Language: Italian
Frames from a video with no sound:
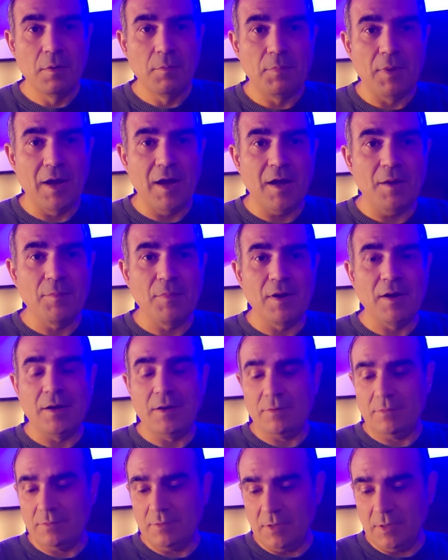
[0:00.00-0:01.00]

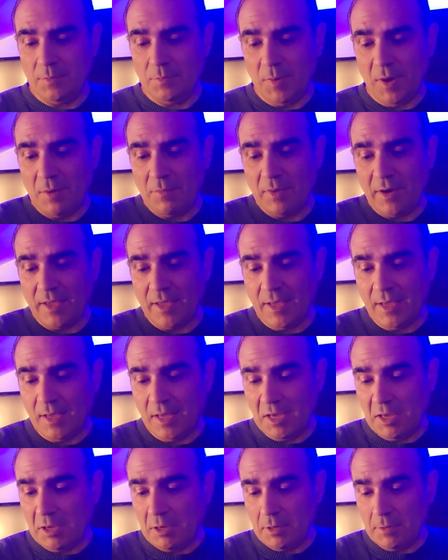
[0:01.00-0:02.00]
Parma, il Parma
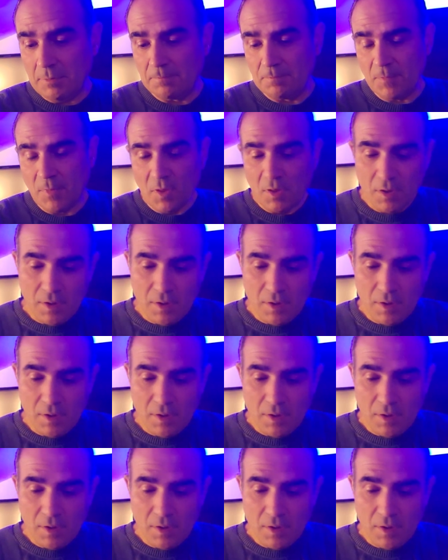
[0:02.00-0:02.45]
che